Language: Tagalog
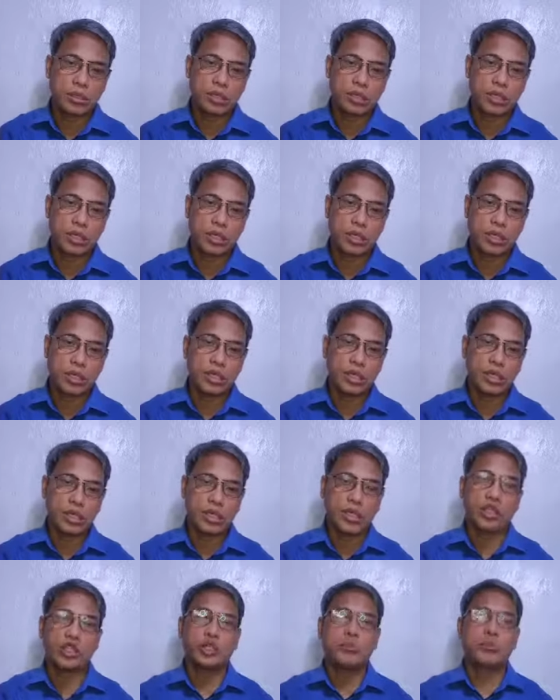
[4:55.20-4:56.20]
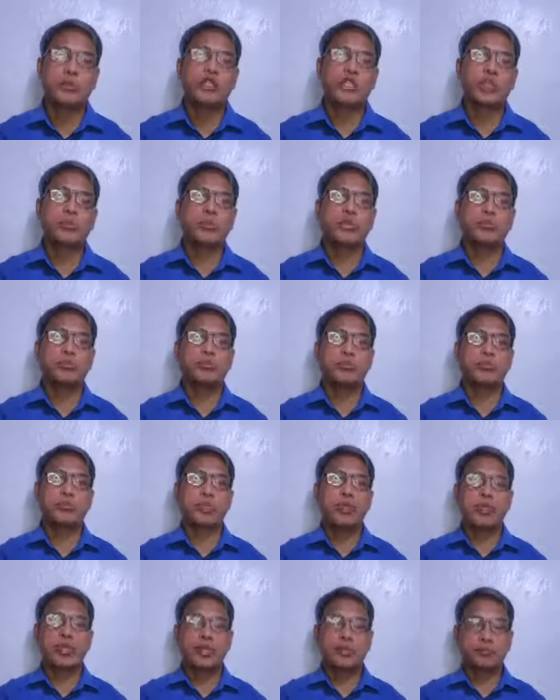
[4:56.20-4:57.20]
ay ganito po sabi ng
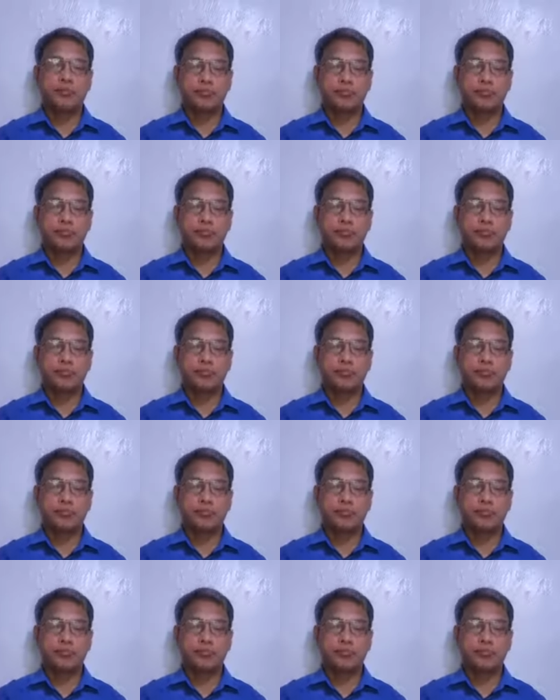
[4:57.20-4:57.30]
Biblia